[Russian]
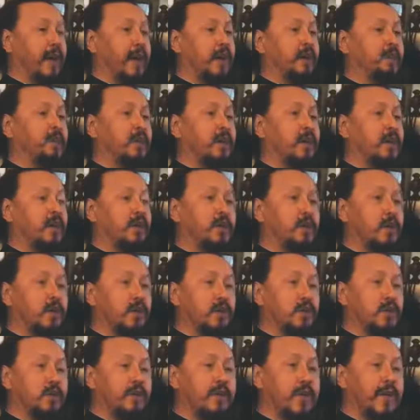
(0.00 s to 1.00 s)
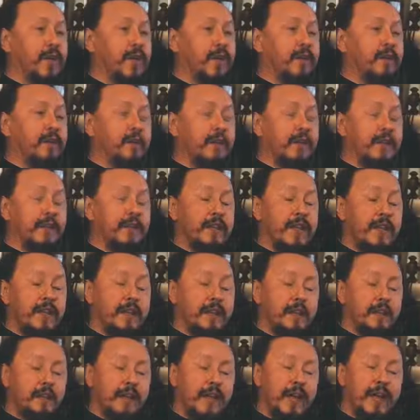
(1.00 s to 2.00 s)
А переходишь
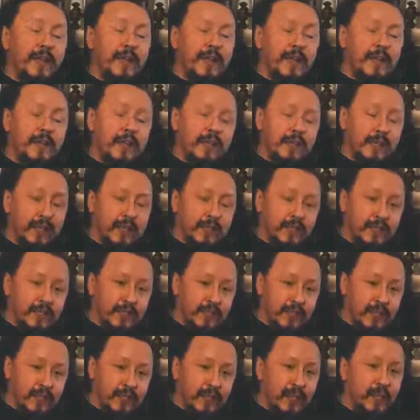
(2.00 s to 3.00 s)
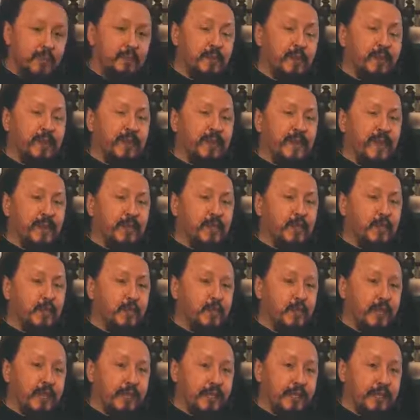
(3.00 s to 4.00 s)
на Ленинградский вокзал,
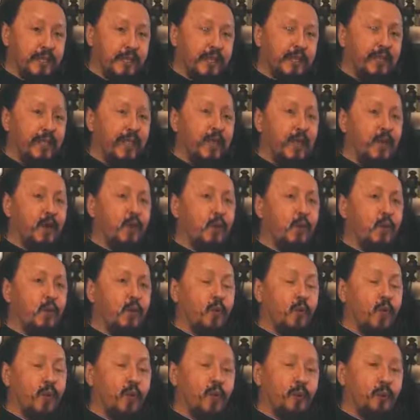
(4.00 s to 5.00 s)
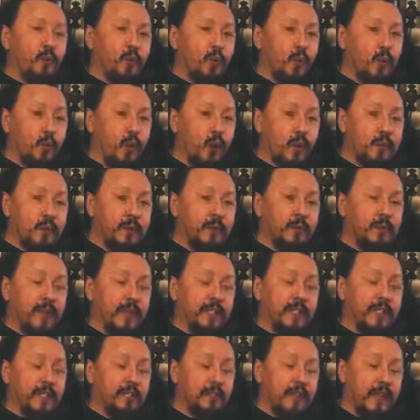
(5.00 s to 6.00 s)
15.01, уходит поезд
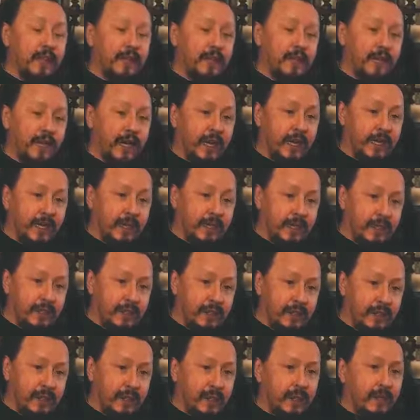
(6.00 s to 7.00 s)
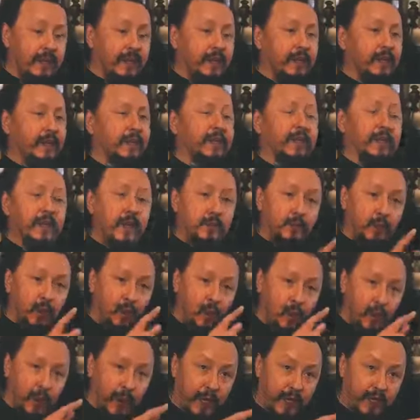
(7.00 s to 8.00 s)
Москва-Таллин надо
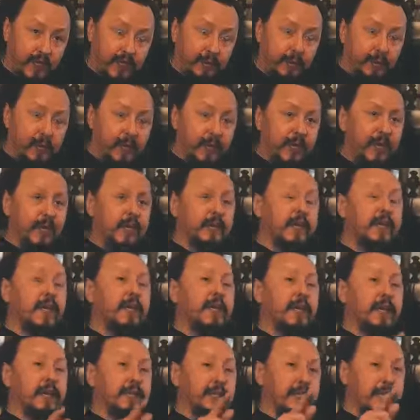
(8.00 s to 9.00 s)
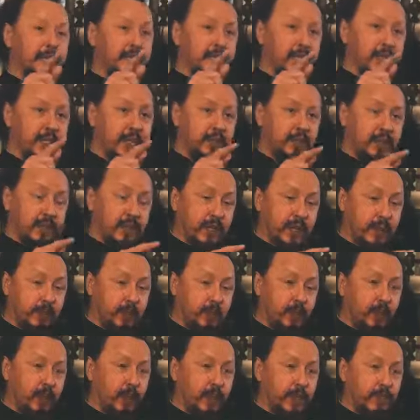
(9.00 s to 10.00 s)
покупайте билеты, садитесь в этот
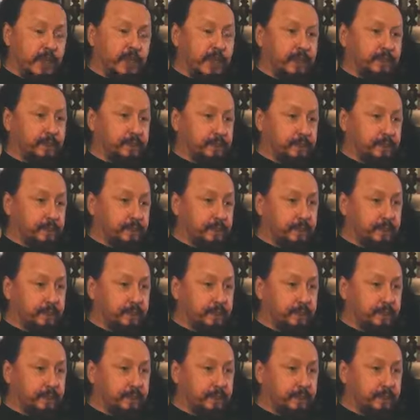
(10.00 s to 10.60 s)
поезд.